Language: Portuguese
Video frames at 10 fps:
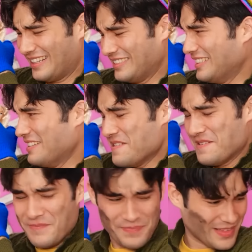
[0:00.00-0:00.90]
você
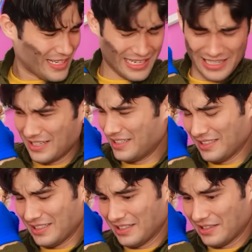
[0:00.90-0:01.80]
realmente precisa de
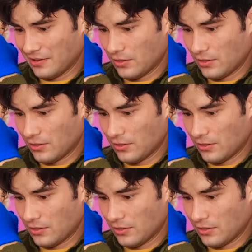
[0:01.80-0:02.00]
roupas.